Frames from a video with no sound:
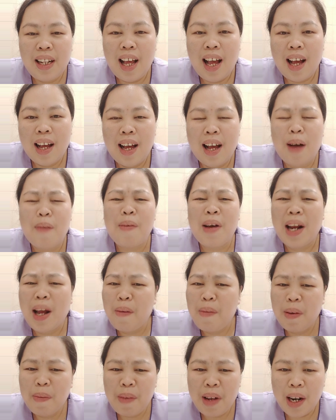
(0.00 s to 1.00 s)
la uh, ah,
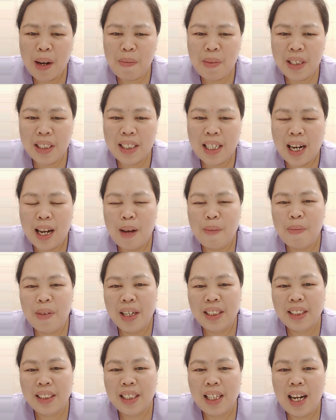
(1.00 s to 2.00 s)
maraming maraming
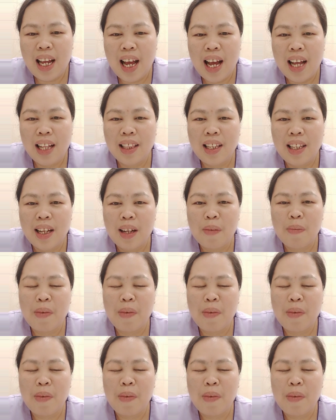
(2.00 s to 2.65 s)
salamat sa lahat ng